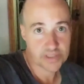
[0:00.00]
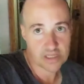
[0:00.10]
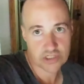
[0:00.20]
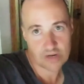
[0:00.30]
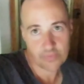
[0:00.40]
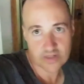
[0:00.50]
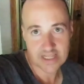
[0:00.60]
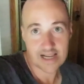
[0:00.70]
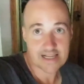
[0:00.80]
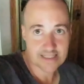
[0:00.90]
je la passerai à
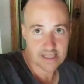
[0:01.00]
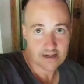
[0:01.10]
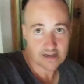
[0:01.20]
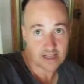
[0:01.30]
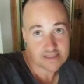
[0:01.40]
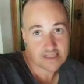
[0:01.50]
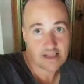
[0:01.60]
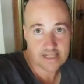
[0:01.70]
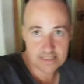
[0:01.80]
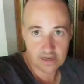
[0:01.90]
l'extérieur. à
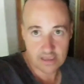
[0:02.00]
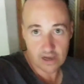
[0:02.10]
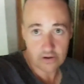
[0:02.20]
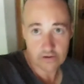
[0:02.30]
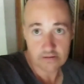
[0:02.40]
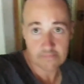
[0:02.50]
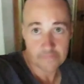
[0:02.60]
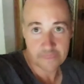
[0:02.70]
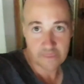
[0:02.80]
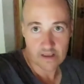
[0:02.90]
l'extérieur.
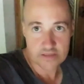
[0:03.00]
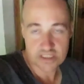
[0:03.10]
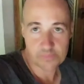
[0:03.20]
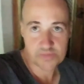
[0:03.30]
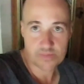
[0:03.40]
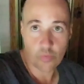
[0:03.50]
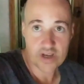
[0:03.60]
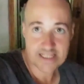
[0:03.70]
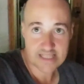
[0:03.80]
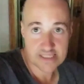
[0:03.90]
Ce sera peut-être moins
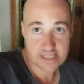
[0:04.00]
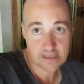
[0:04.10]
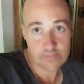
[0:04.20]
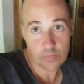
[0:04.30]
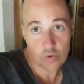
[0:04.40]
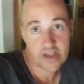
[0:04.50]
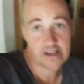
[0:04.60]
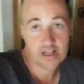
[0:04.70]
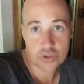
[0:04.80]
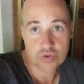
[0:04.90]
esthétique, mais au moins quand
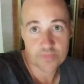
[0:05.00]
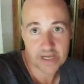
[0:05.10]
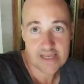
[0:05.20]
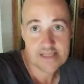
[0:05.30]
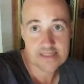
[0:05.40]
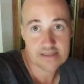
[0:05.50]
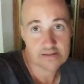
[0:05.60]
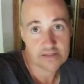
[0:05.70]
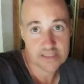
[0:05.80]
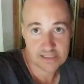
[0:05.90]
quelque chose brise, euh,
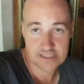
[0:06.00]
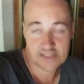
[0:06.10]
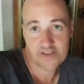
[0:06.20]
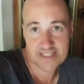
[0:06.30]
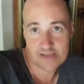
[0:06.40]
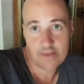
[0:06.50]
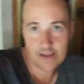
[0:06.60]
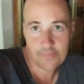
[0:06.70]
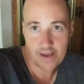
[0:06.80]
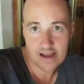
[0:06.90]
c'est, c'est facilement
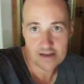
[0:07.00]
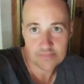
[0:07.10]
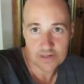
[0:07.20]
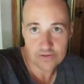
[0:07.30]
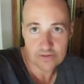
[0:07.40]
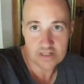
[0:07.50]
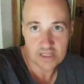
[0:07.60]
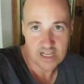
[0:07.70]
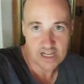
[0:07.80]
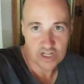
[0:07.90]
réparable.
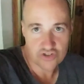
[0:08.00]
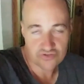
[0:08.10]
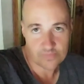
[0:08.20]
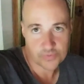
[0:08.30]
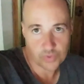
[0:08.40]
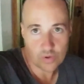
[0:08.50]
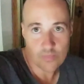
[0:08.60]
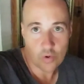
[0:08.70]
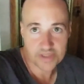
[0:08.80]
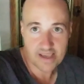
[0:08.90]
Je vais plutôt le
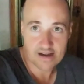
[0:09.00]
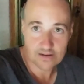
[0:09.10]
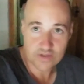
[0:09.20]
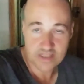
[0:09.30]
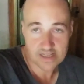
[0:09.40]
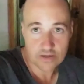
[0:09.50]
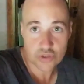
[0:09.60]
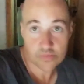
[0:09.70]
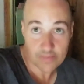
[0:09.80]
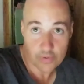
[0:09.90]
monter en conséquence de
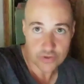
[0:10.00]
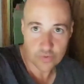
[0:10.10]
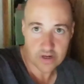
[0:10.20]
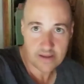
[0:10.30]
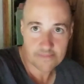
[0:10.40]
mes besoins.